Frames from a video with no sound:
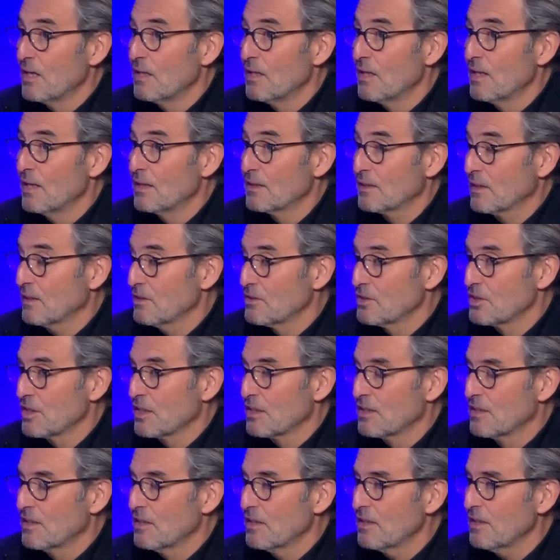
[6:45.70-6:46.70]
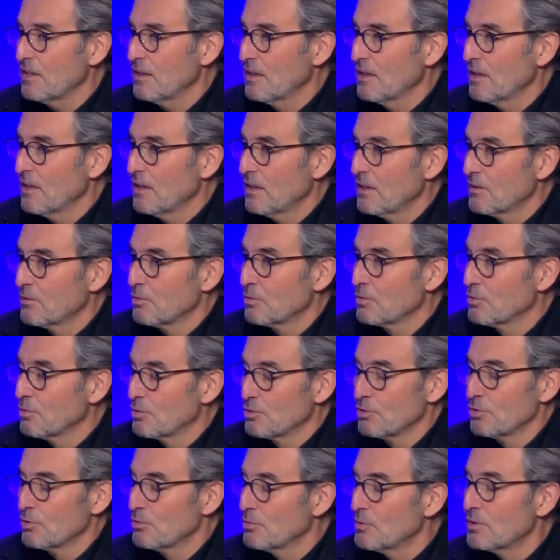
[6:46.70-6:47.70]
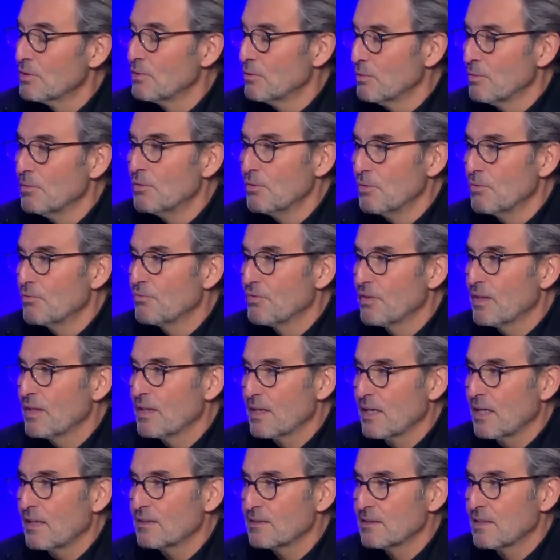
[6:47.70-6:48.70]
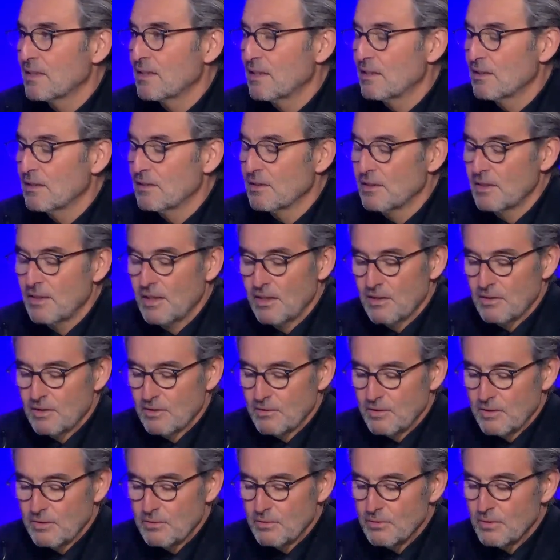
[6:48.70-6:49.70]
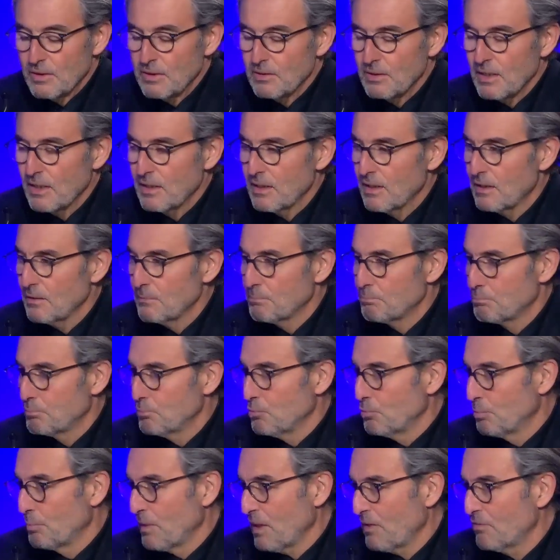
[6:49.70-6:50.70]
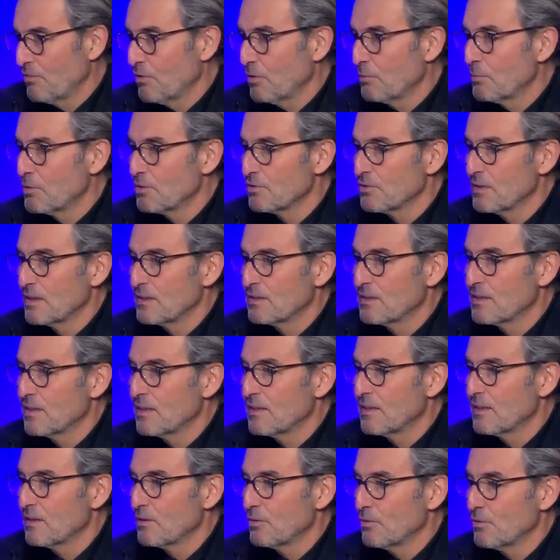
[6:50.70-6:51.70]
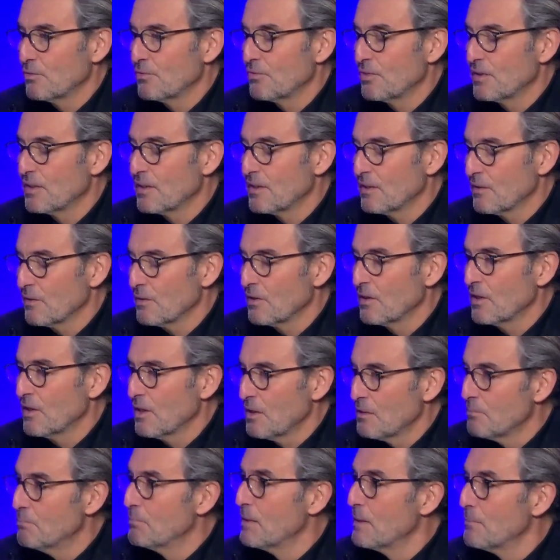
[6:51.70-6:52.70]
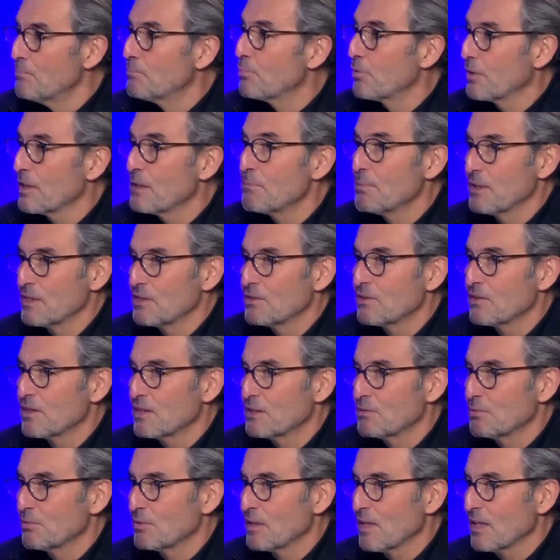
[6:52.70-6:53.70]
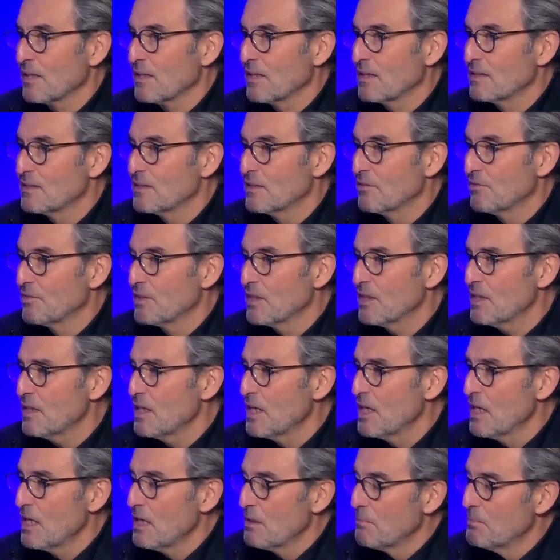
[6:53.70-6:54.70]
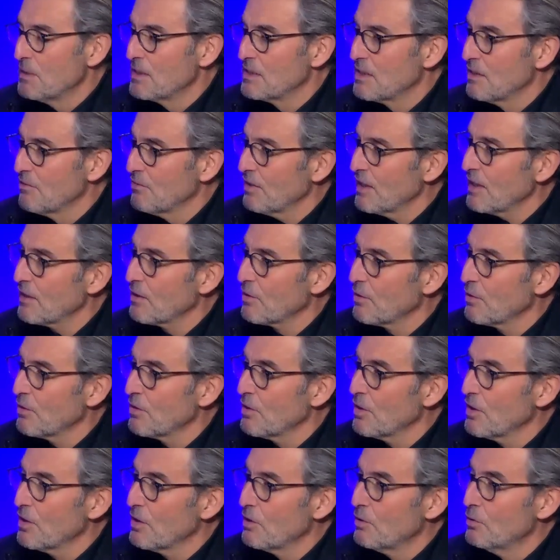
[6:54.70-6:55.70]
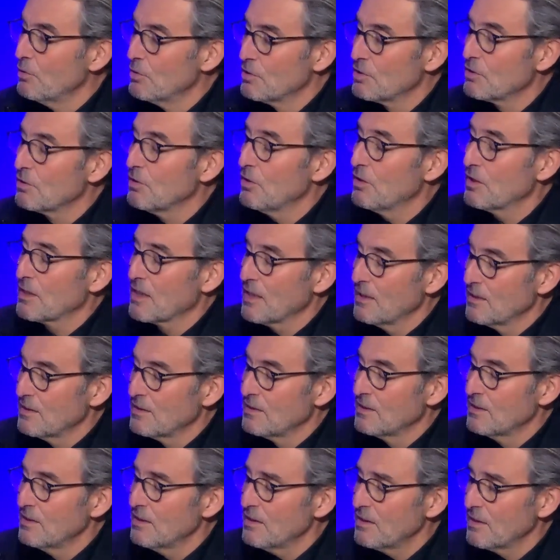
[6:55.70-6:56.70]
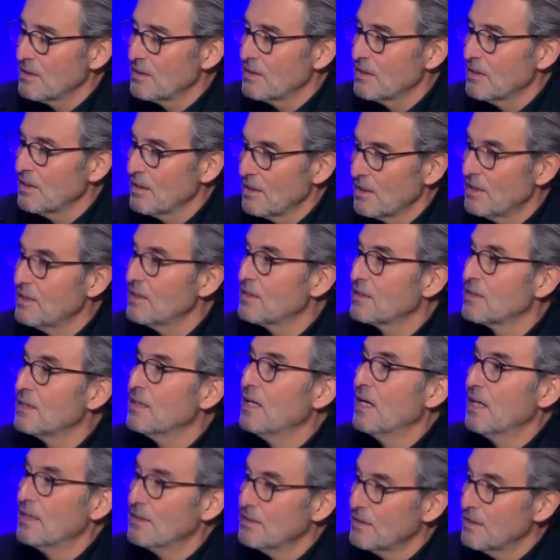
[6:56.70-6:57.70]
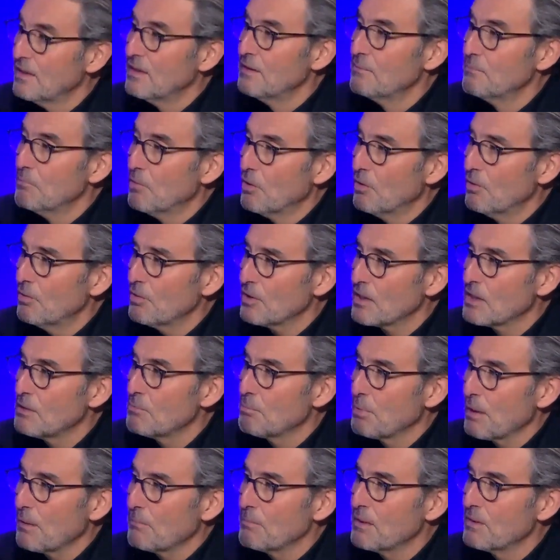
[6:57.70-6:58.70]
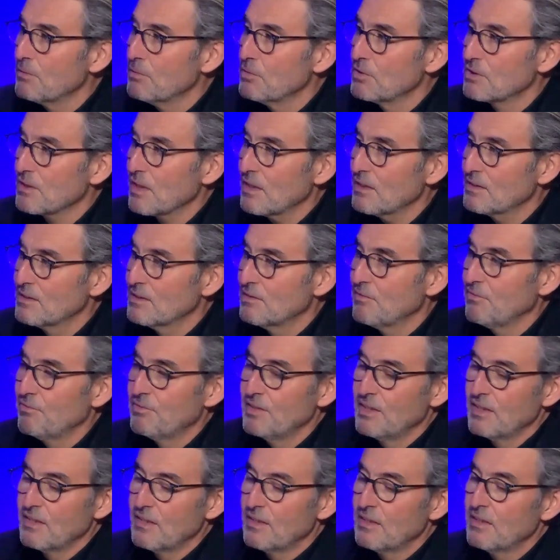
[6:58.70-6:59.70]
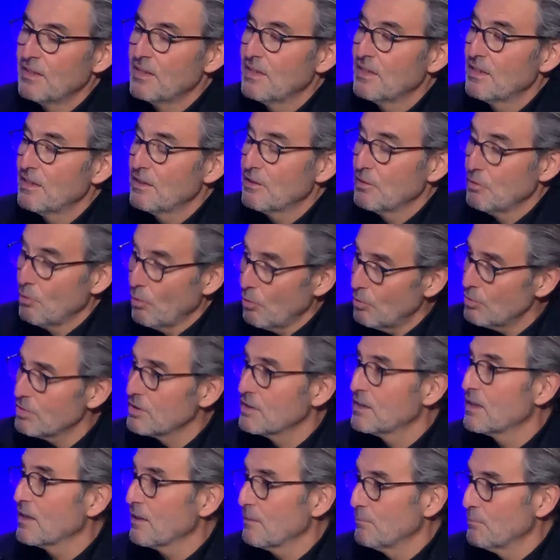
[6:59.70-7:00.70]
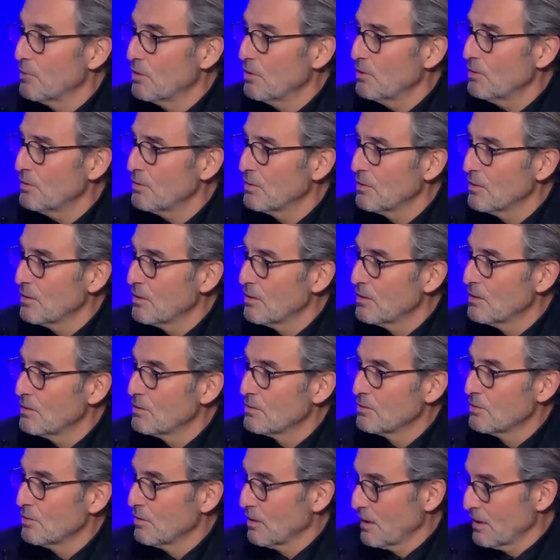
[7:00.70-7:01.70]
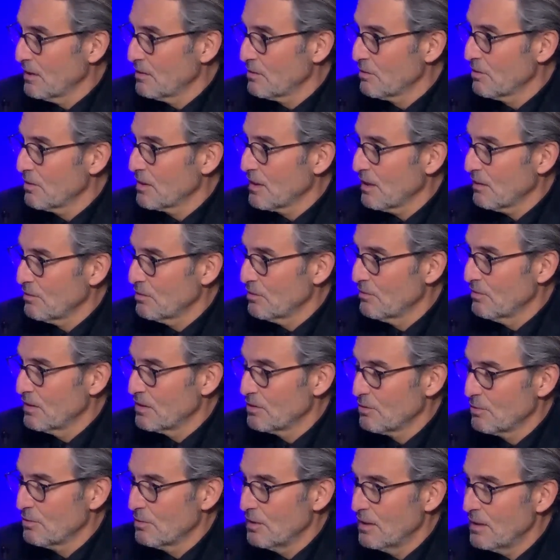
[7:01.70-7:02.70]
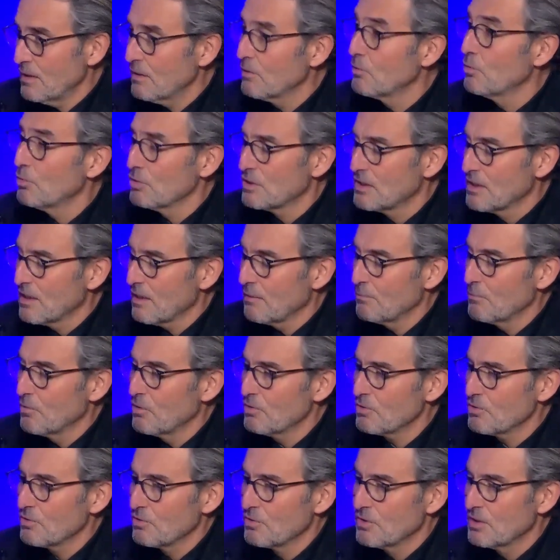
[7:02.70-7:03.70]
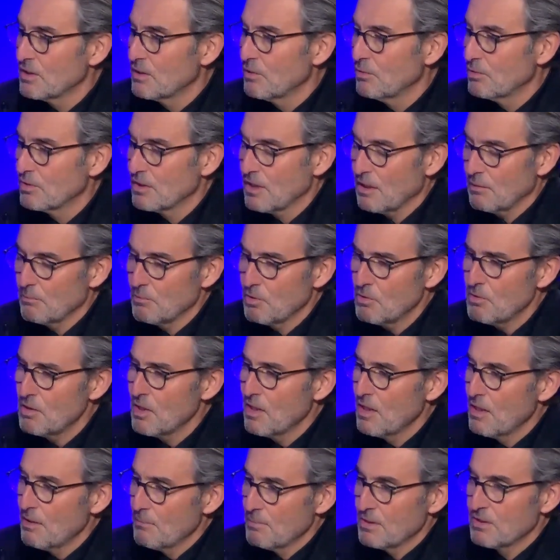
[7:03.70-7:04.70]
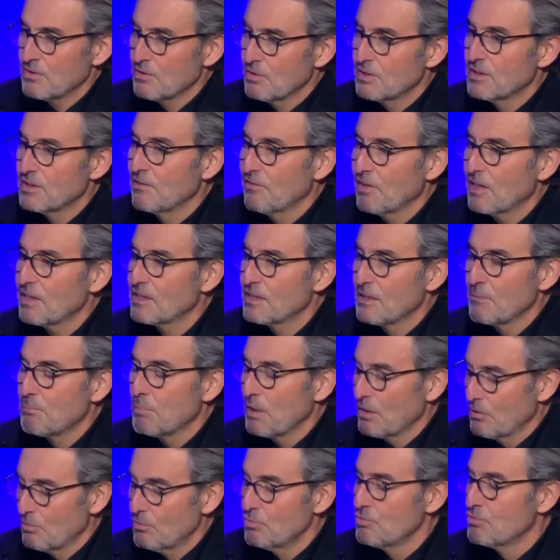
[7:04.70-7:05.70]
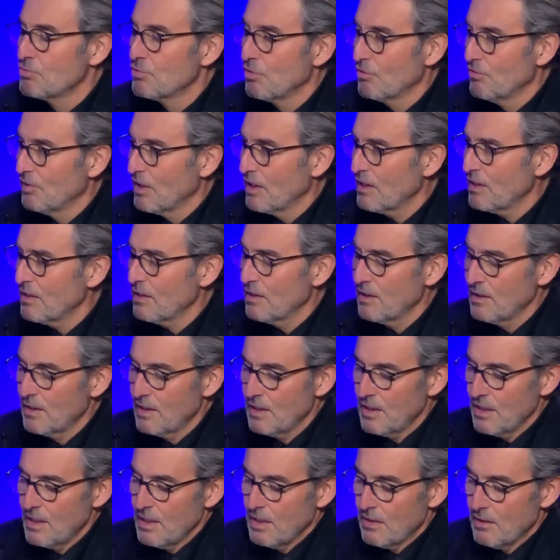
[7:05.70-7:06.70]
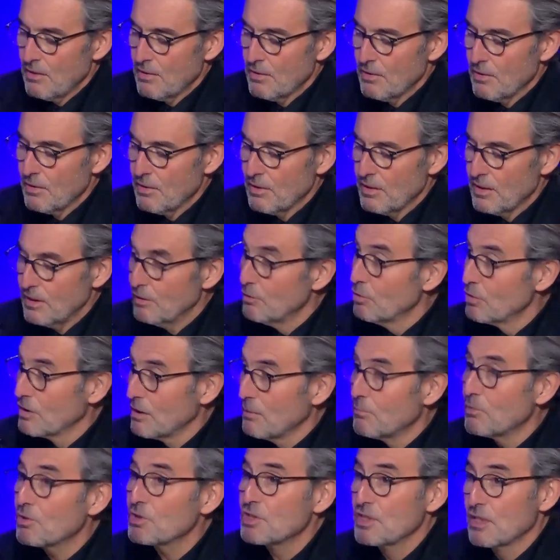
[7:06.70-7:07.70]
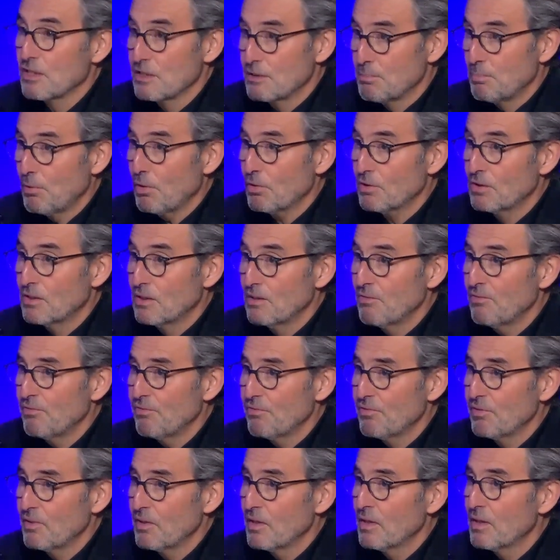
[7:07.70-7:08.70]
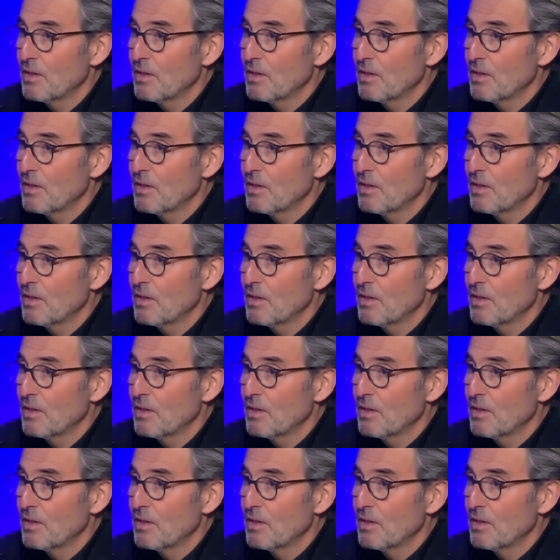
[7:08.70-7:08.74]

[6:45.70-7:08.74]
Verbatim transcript: être injecté. Donc aujourd'hui, on, fait, grâce à euh, la, aux performances des scanners, on fait même pour les patients qui sont très calcifiés. Mais c'est vrai que le score calcique est un élément qui permet de stratifier grossièrement ce risque cardiovasculaire, grossièrement, je dis grossièrement, parce que vrai que ce n'est pas toujours vrai, et notamment chez le sportif,